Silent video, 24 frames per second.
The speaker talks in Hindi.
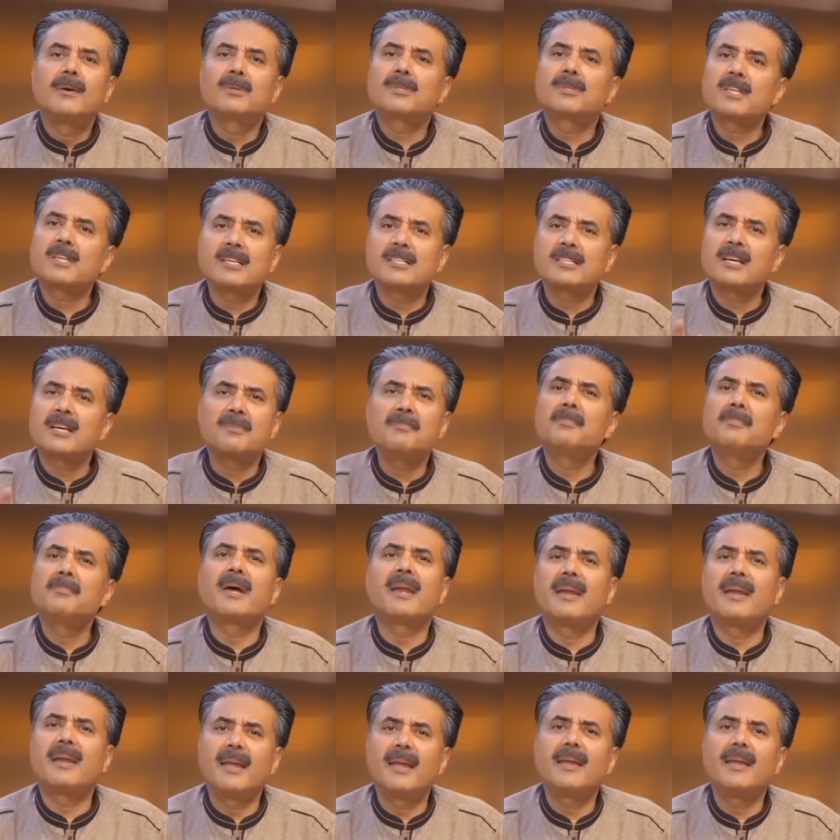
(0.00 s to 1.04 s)
उसके जख्म
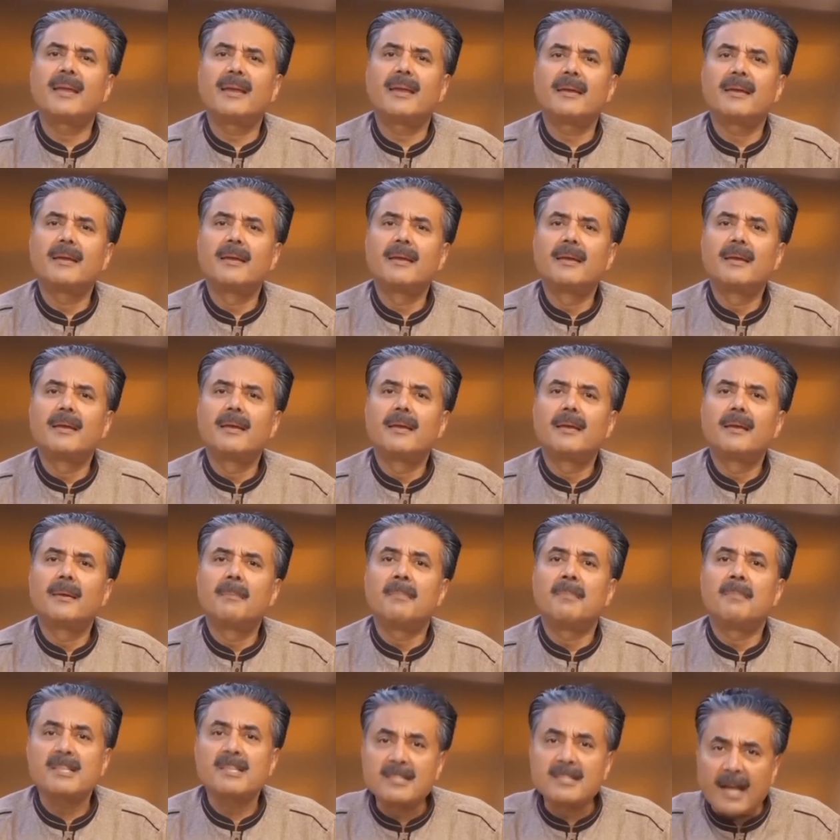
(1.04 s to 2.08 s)
भरे नहीं है
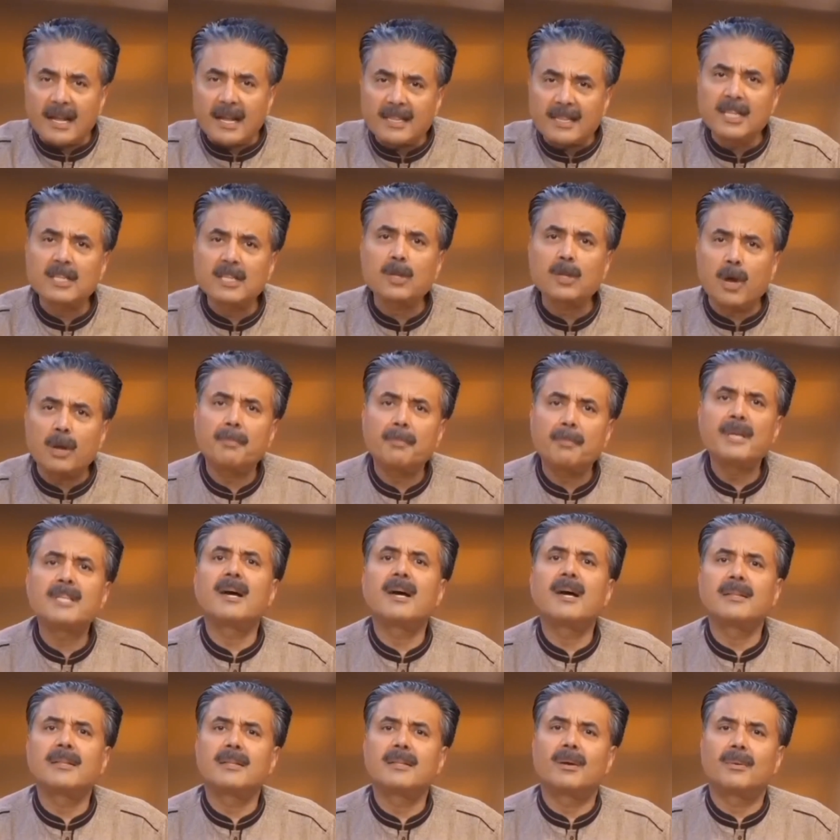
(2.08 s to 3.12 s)
मैं जाती तौर पे
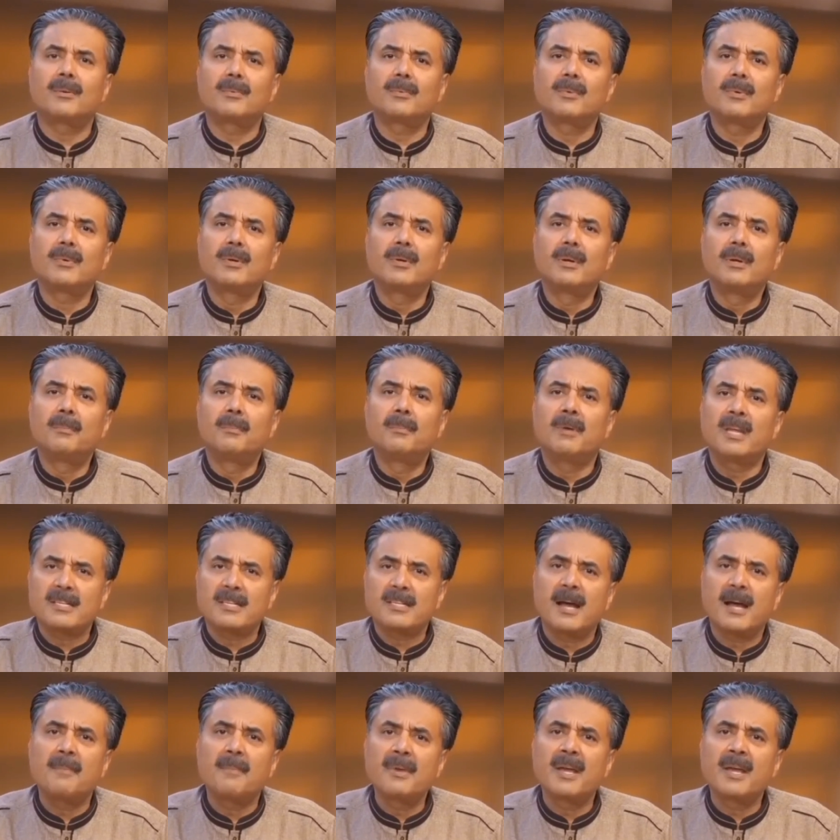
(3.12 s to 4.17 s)
जानता हूं मेरे
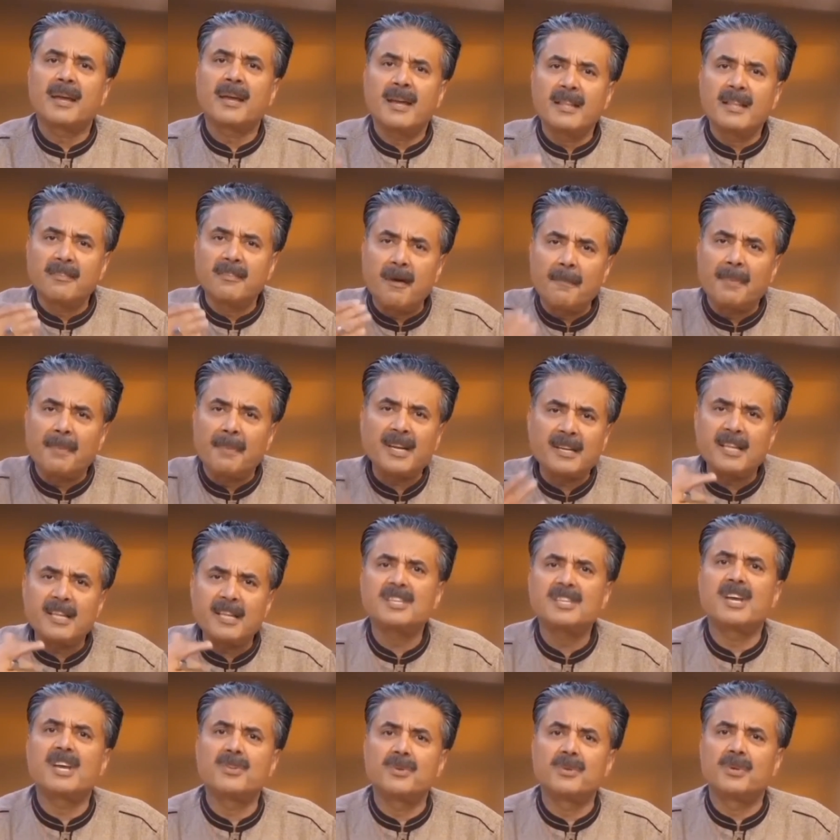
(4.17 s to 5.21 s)
सामने कई दफा पट्टी
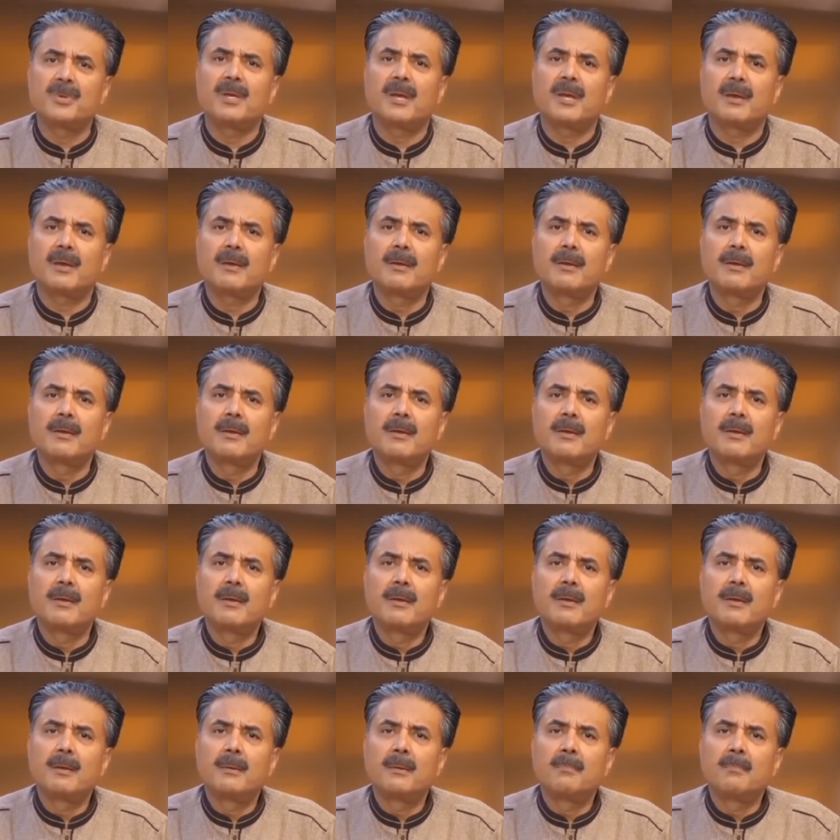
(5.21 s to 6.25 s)
चेंज हुई
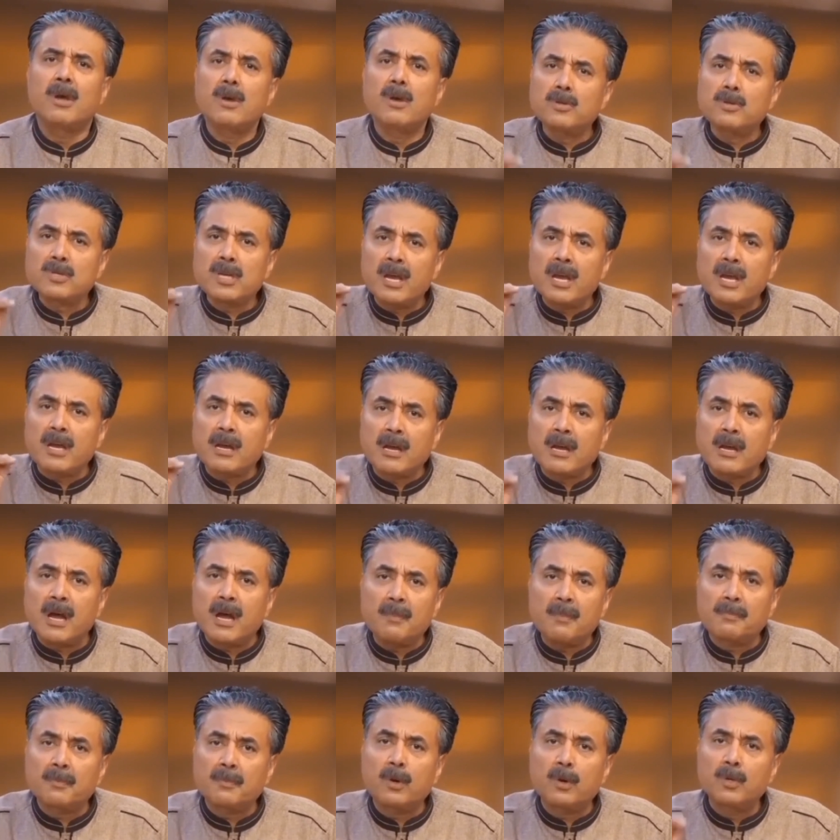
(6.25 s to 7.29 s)
है मैं उसके
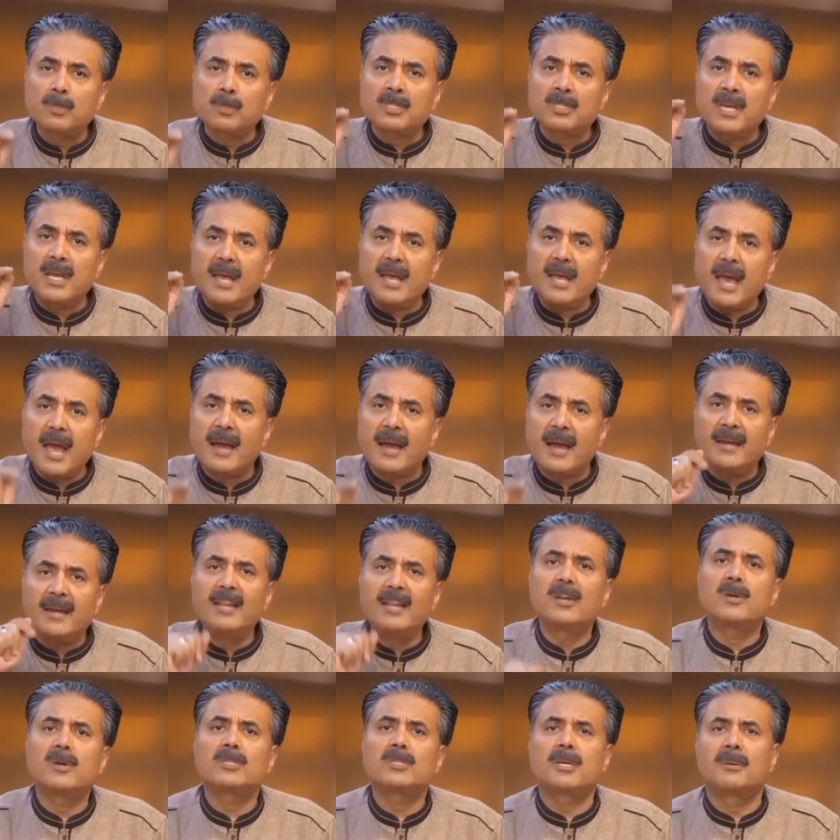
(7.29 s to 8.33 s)
कर्ब को उसकी
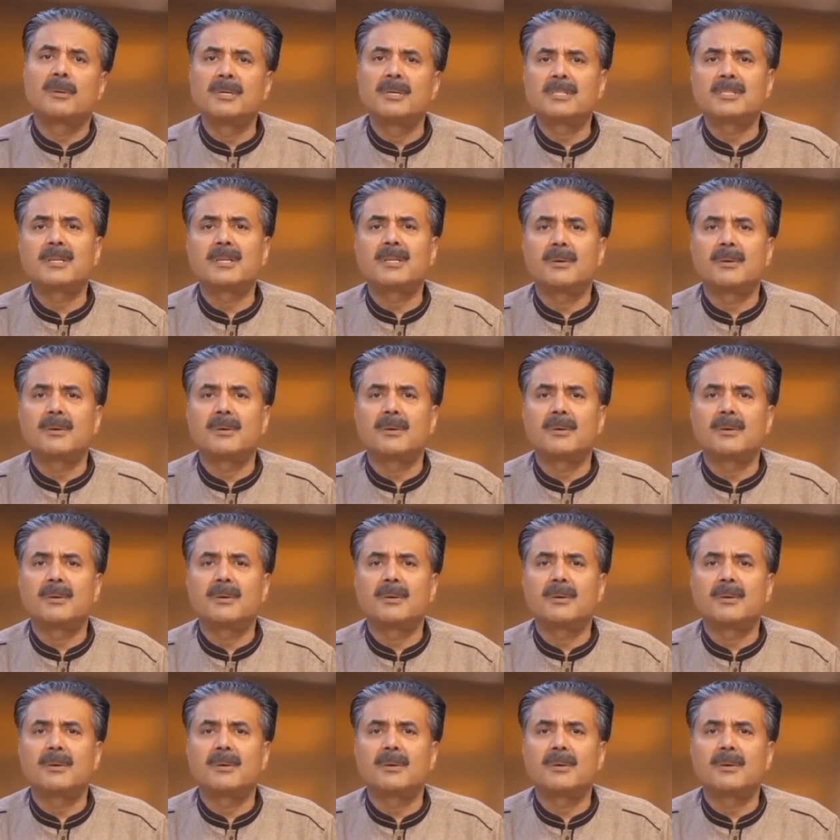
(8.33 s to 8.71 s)
एग्नी को समझता